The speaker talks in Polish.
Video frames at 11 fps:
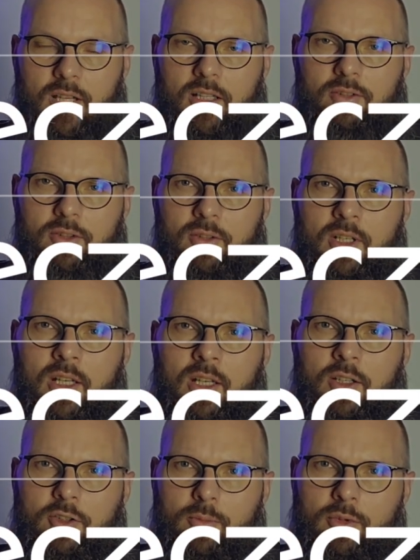na to,
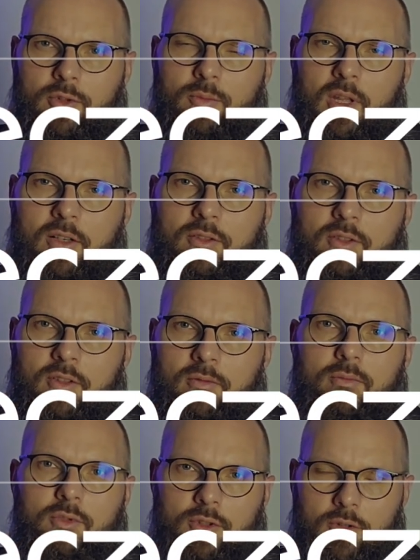że po śmierci
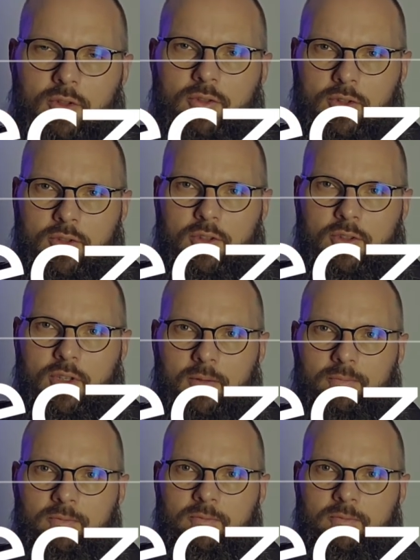przychodzi życie,